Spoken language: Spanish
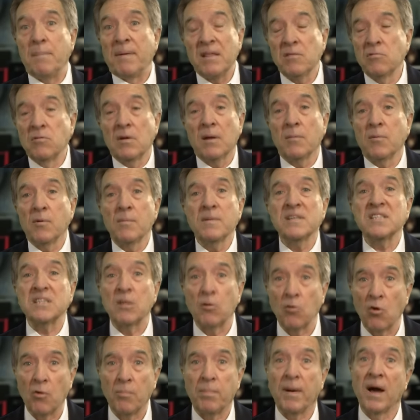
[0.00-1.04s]
parece una broma a
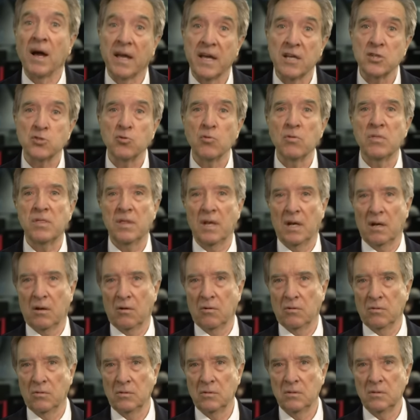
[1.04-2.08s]
esta Europa, que es un
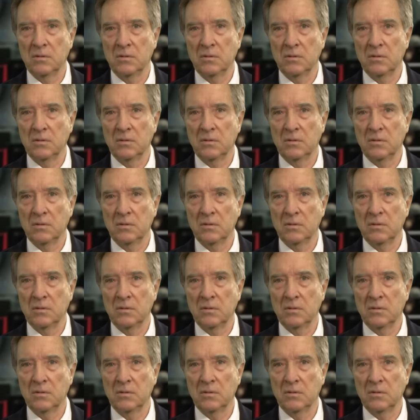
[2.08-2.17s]
circo.